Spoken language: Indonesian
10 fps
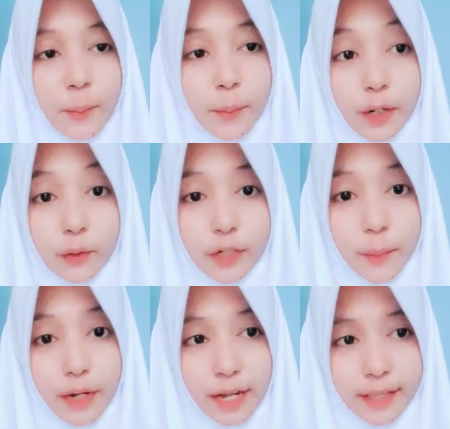Perlu
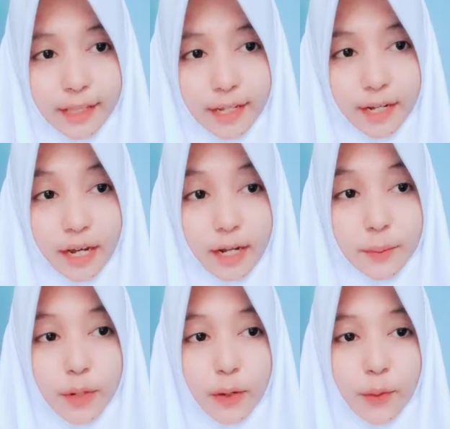
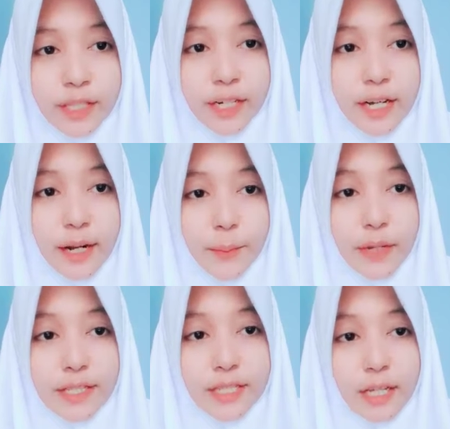diperhatikan bahwa
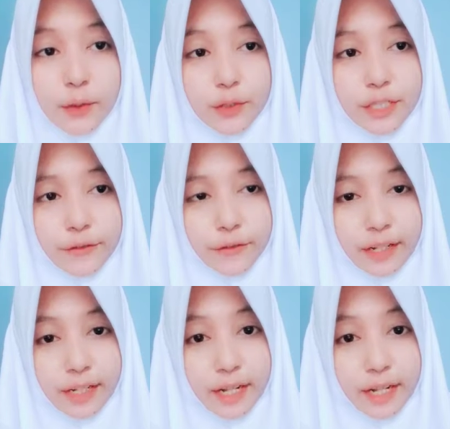terdapat satu sifat